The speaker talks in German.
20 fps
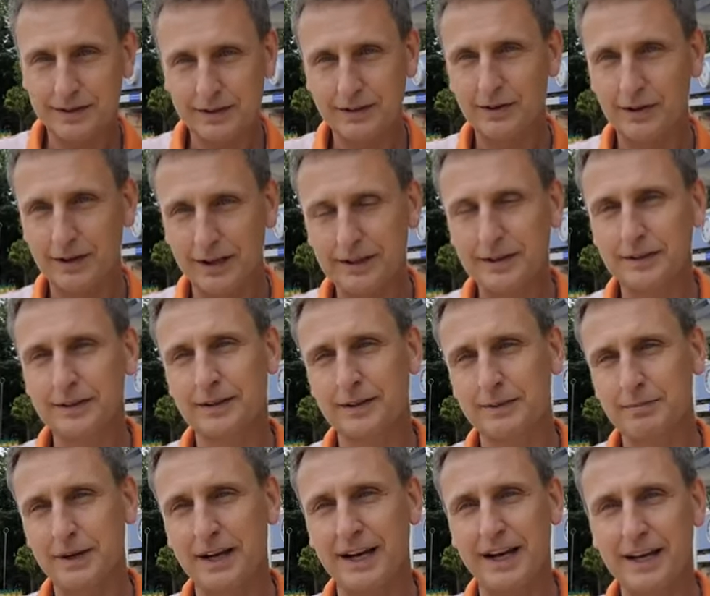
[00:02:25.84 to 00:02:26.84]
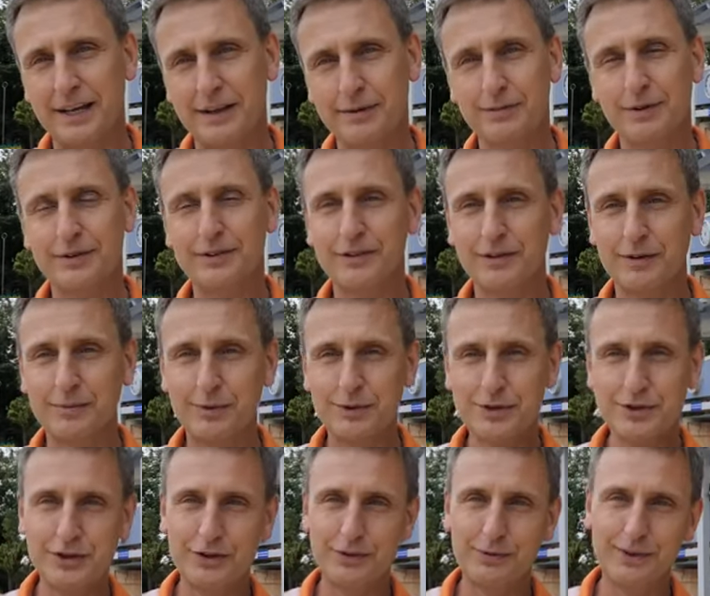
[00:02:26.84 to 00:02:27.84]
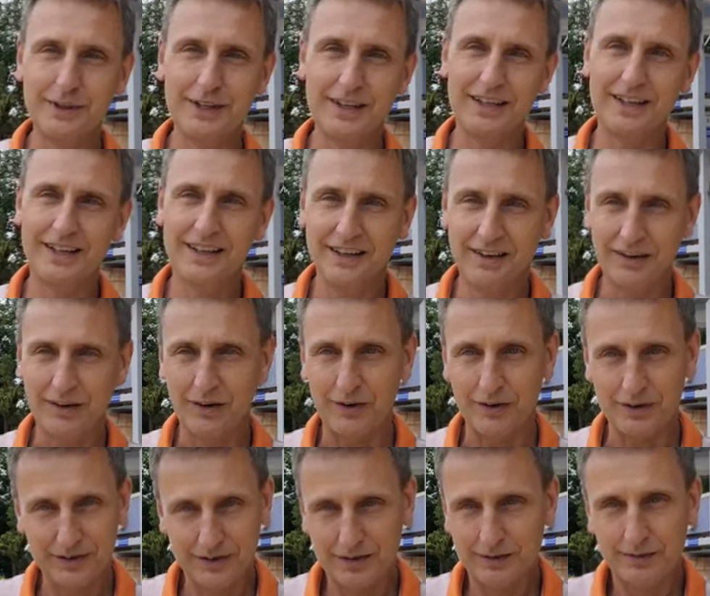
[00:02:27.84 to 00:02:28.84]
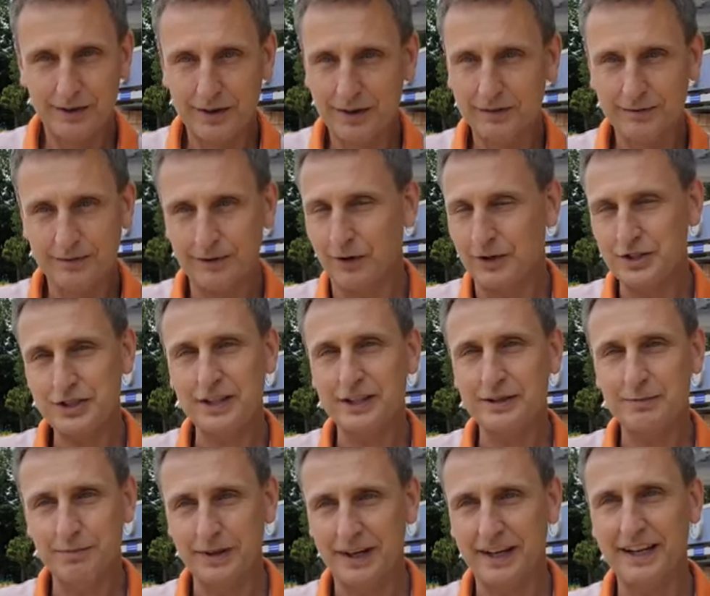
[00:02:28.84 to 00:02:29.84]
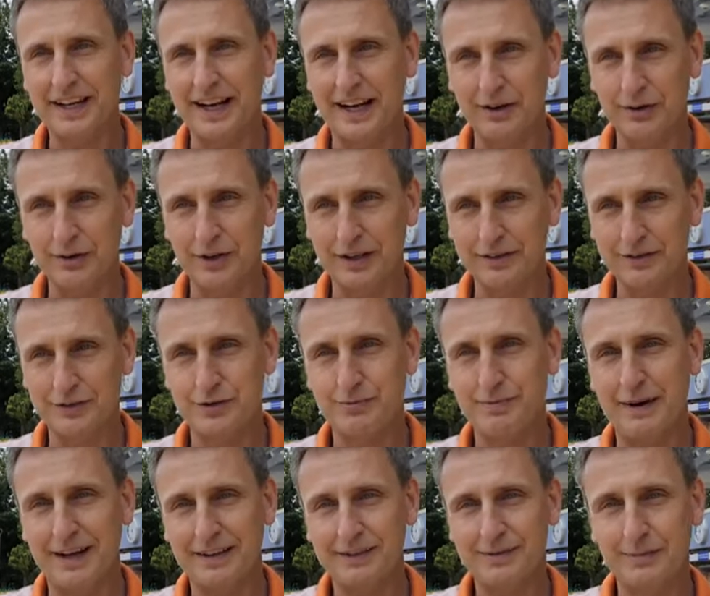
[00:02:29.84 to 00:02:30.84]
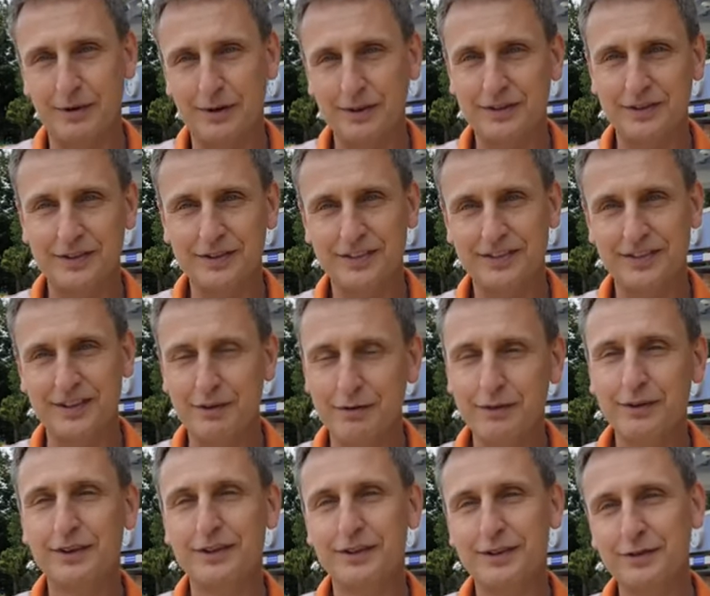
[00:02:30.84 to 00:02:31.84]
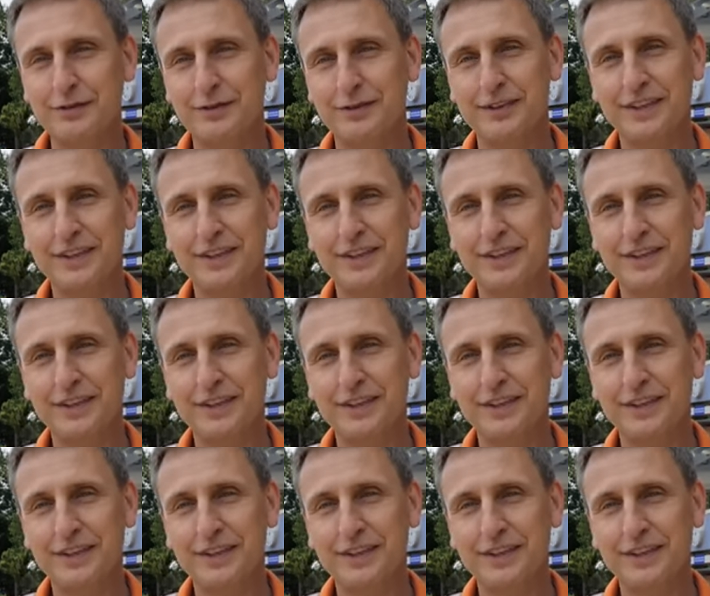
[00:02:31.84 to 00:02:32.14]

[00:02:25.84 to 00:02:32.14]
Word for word: Toilettenbereich müssen Sie den Mundschutz wieder ansehen, wie im Gaststättenbereich auch. Also Spaß macht es definitiv